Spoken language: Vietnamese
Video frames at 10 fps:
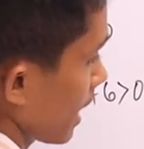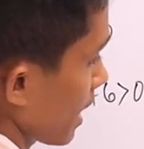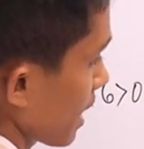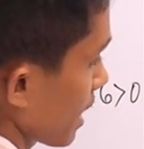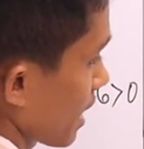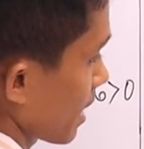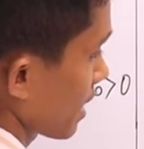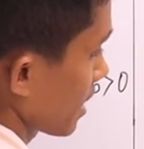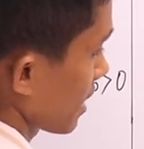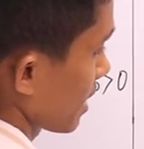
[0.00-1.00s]
nhỉ
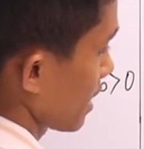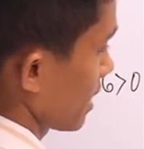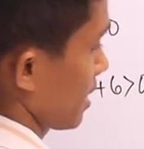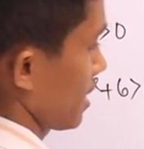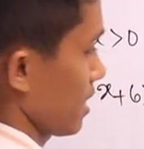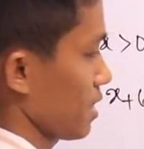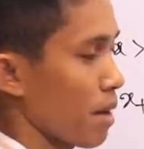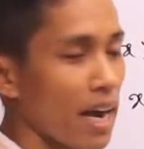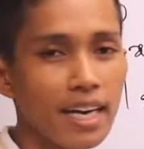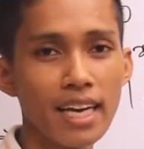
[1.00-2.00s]

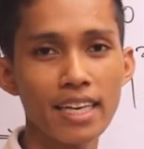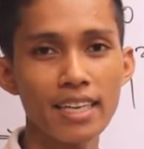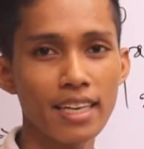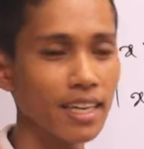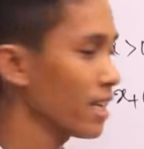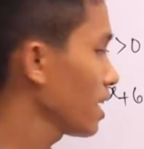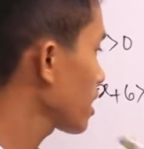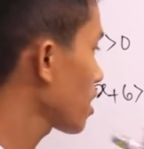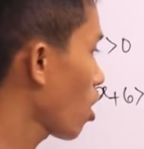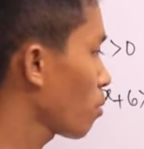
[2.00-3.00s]
xma thế
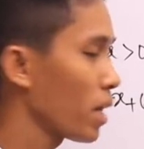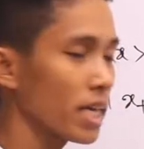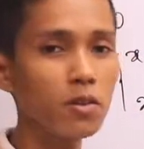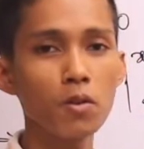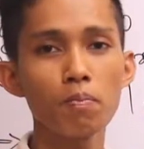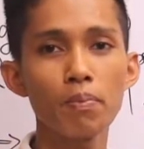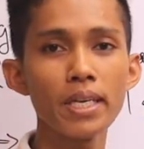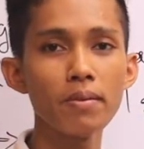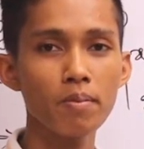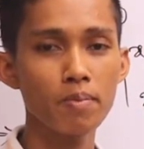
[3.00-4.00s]
đỏ bay côn
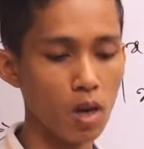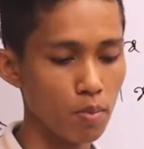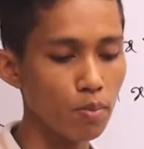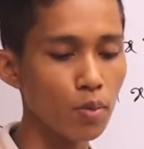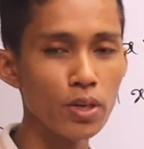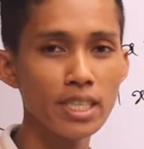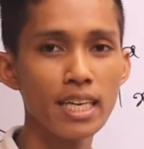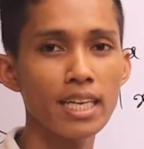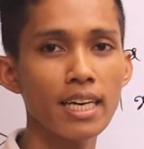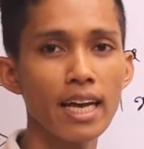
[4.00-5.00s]
pi về đỏ của mồi chứ
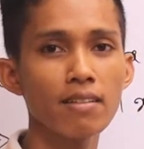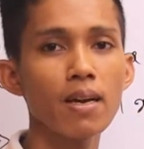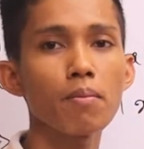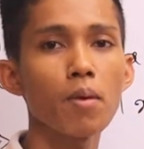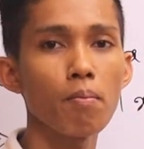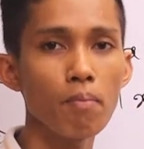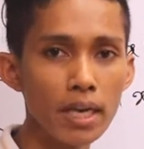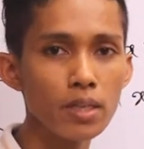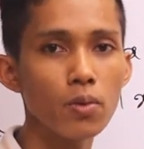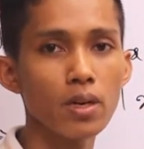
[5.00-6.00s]
anh đang cái ha tháo bồng
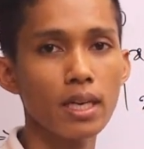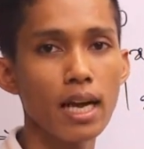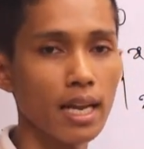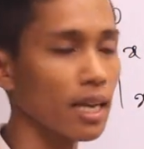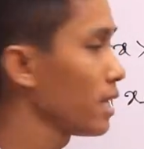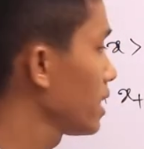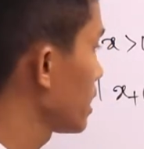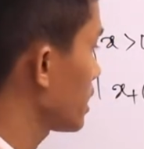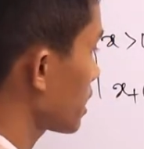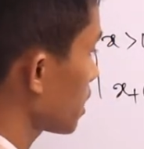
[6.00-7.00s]
bái tu còn đàn
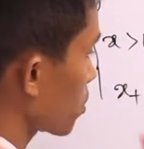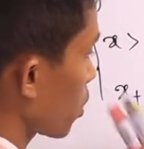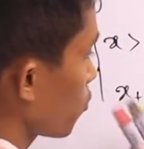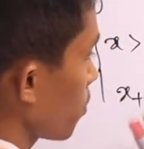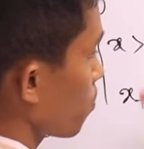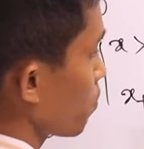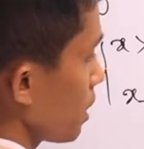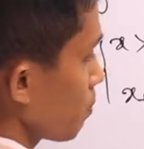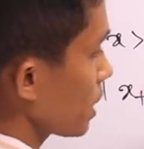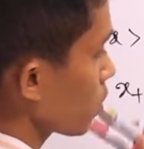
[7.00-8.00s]
chẳng những đồng với
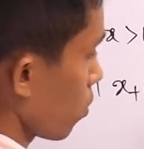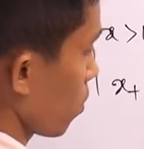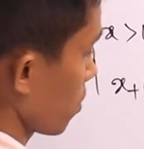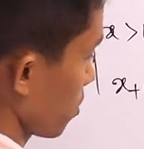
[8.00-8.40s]
pi pi tu